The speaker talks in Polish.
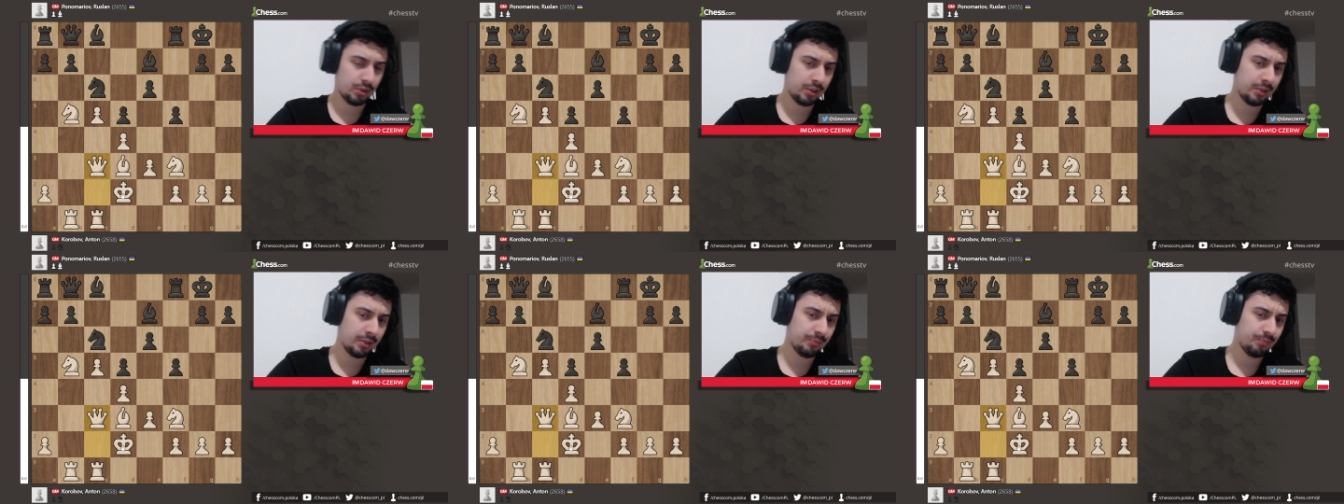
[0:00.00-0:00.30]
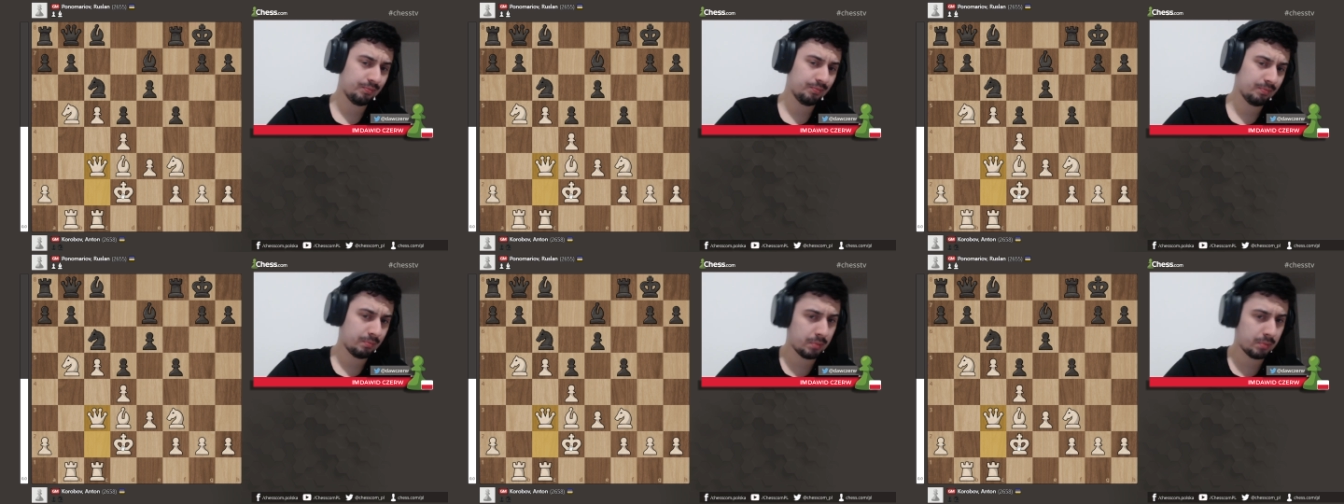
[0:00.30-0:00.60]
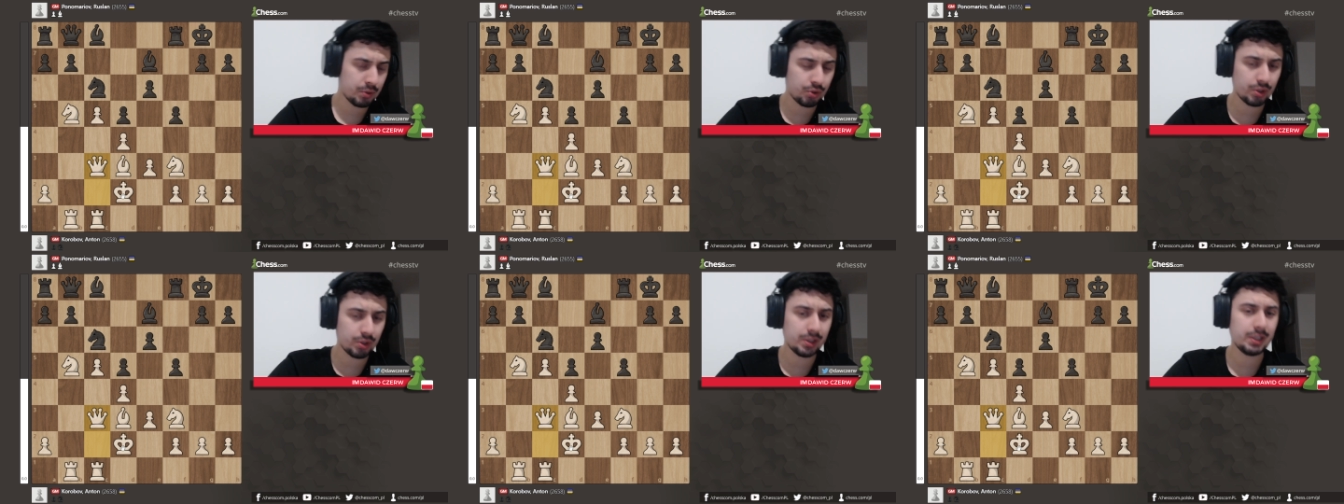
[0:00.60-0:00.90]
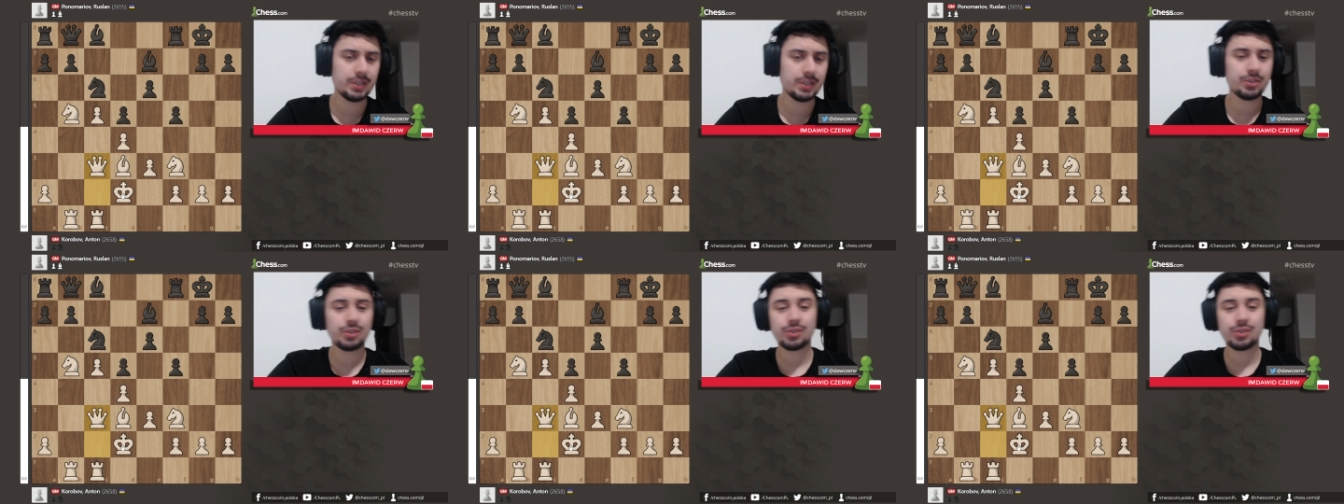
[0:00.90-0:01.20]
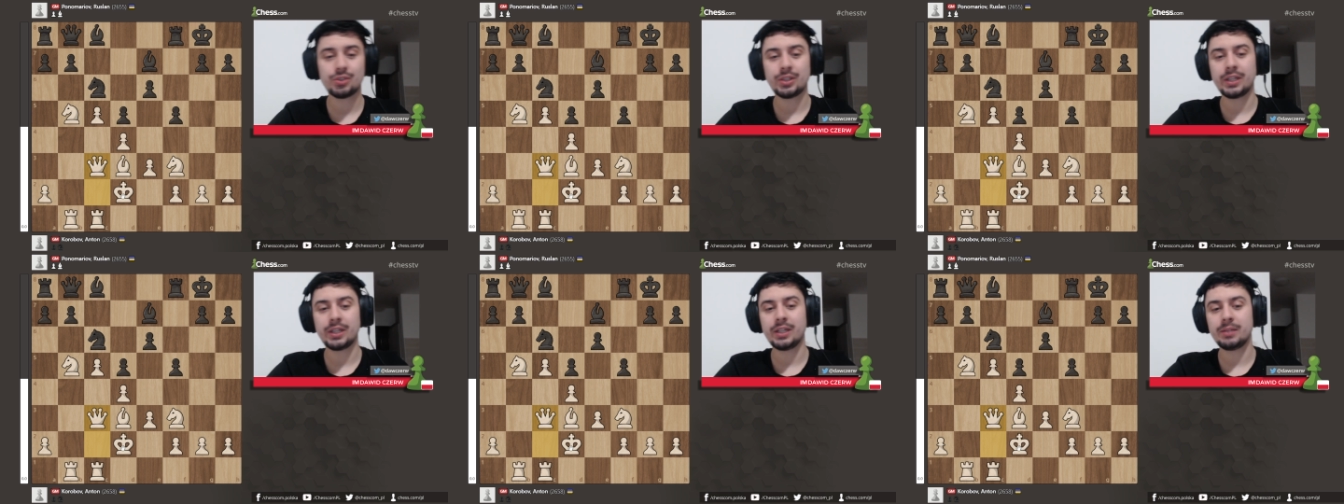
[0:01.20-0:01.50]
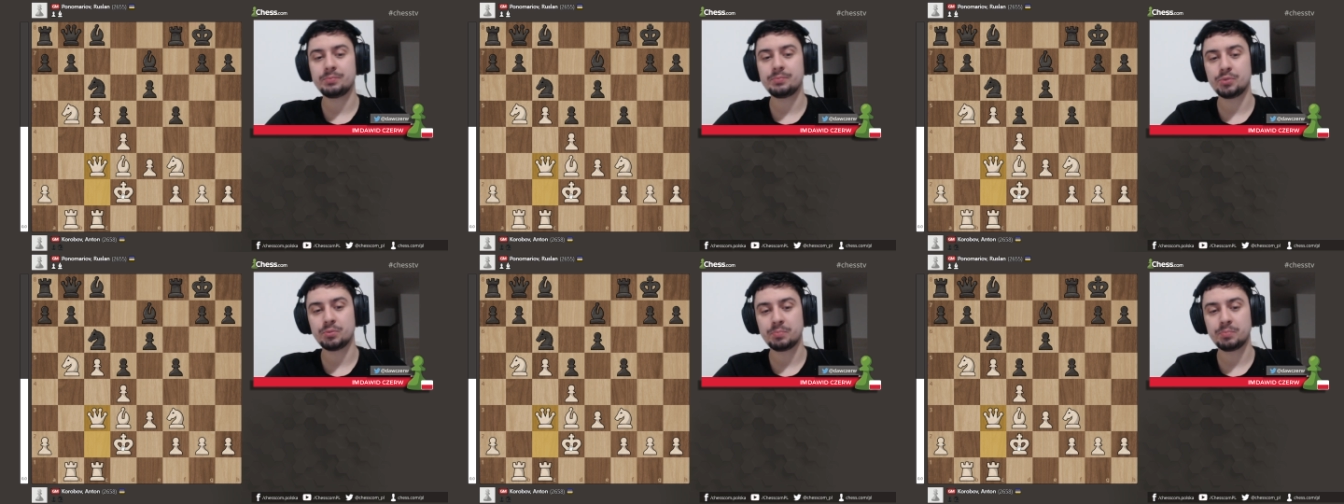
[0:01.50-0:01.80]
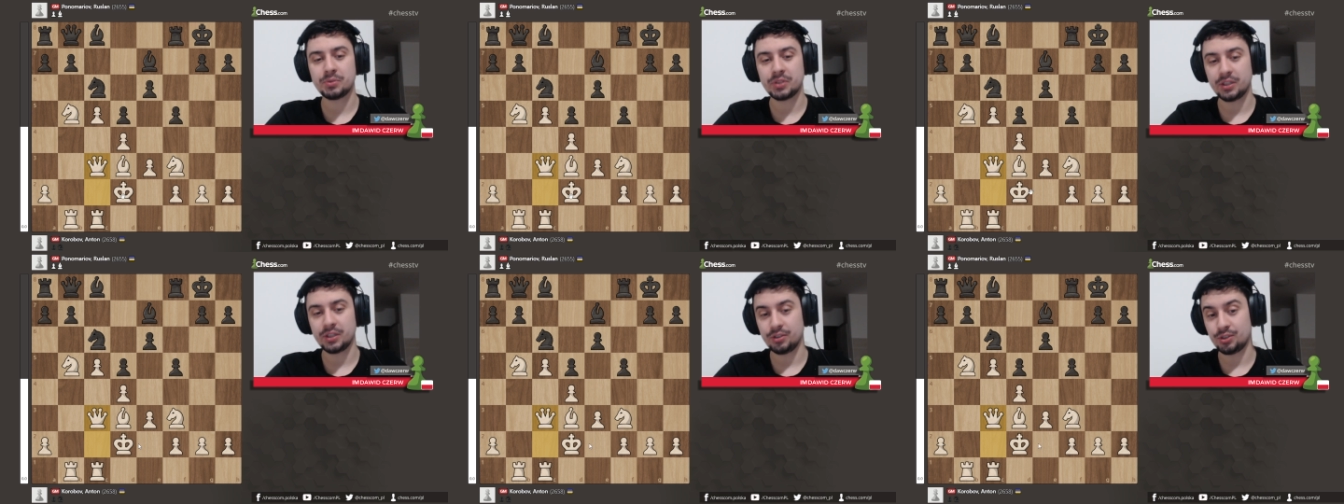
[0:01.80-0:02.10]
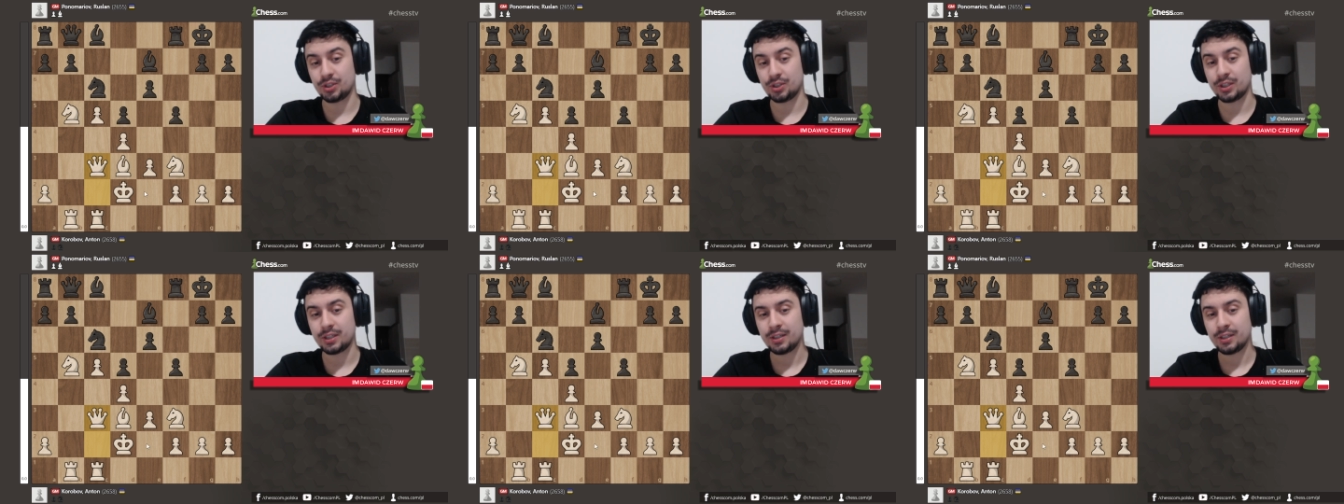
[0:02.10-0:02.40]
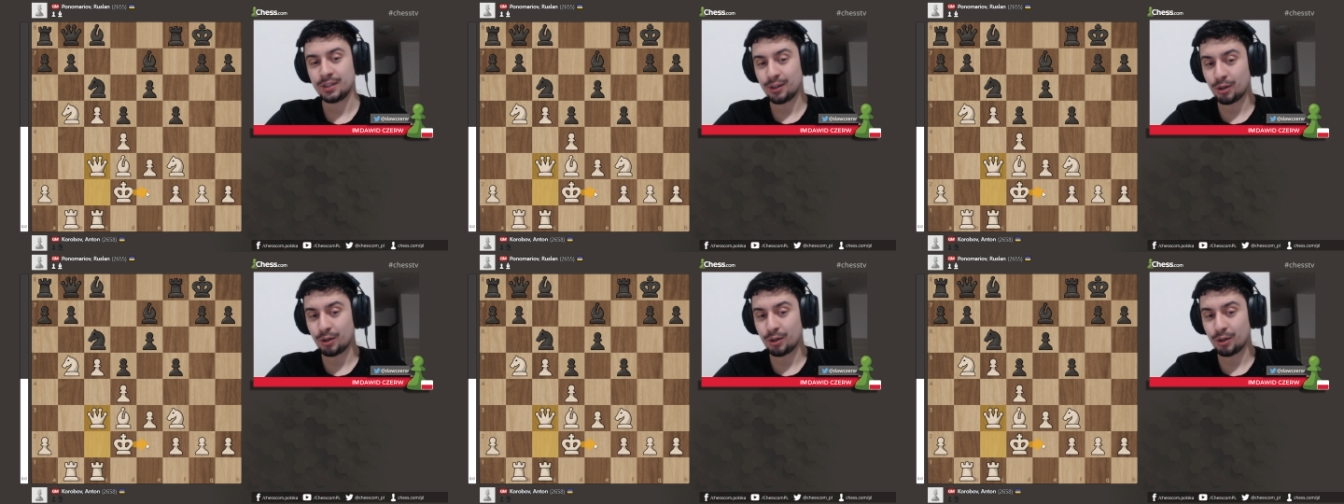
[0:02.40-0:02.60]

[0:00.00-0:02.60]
I może nie jest to najlepsze podejście,